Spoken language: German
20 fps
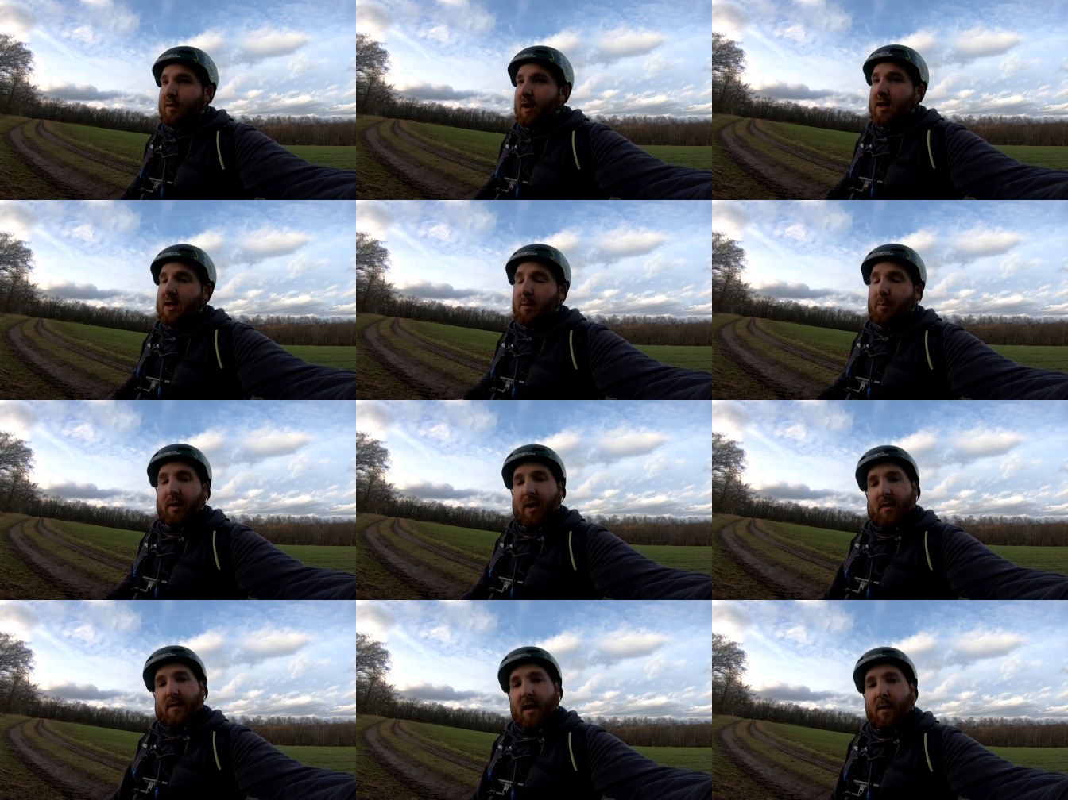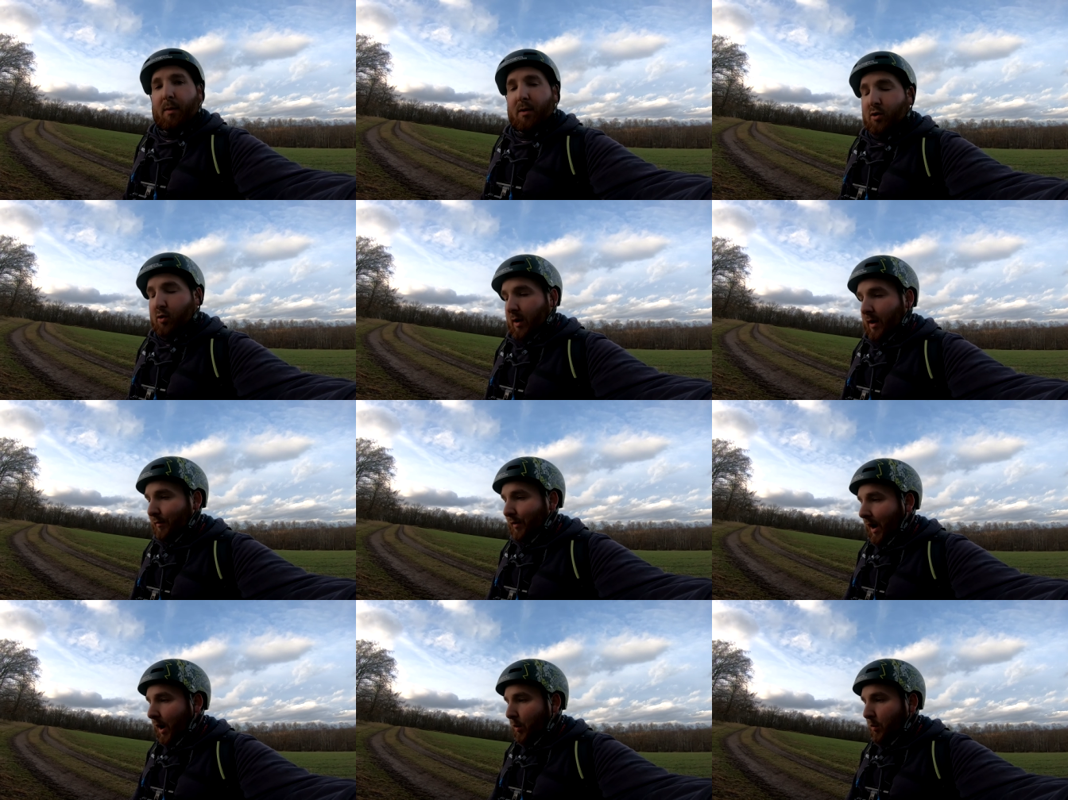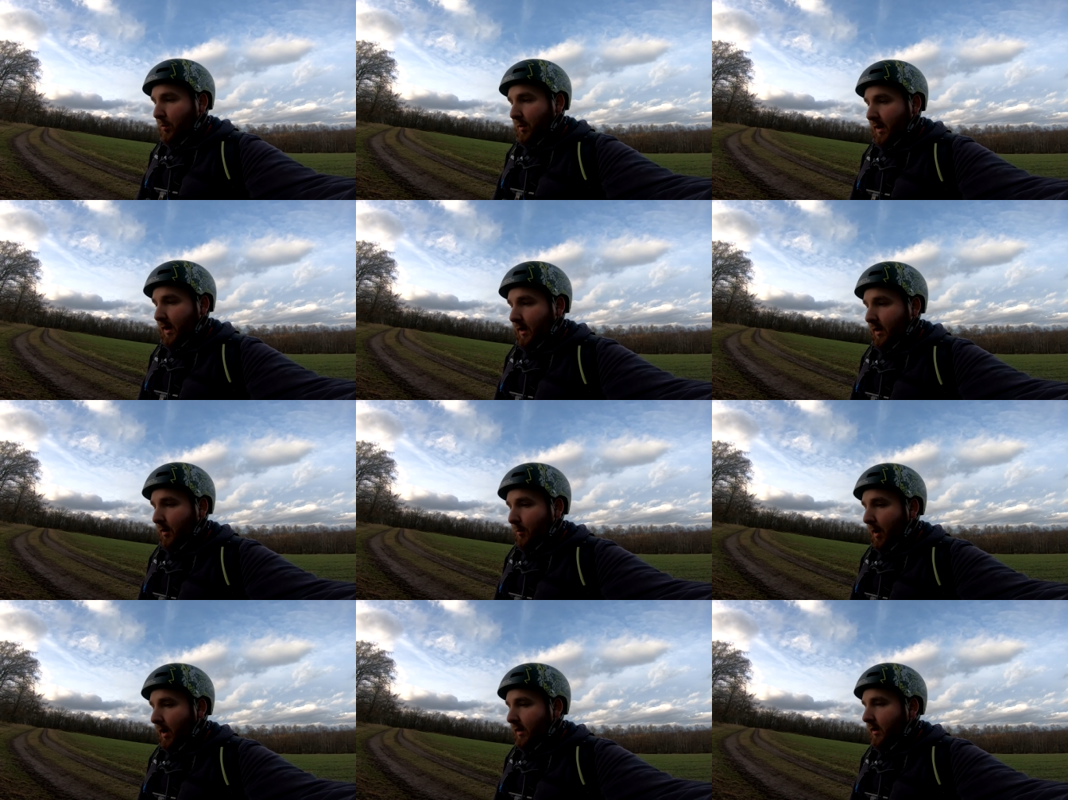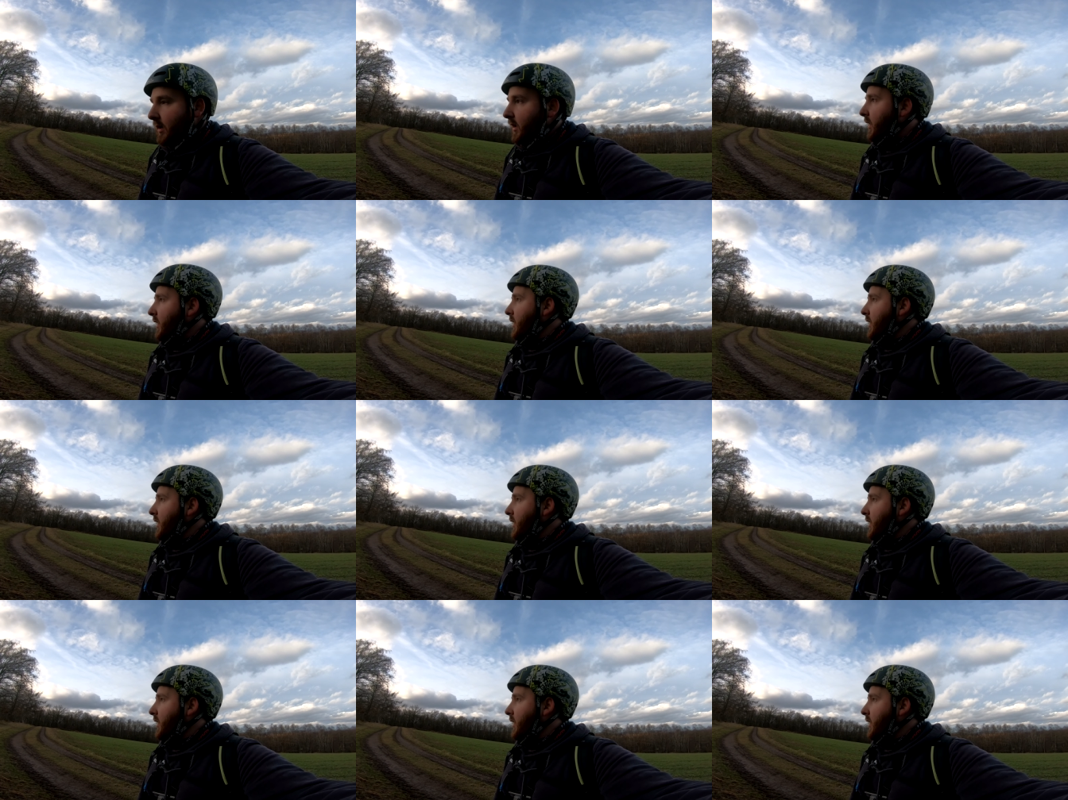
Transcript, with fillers: Vielleicht habt ihr ja selber schon Erfahrungen mit denen gemacht.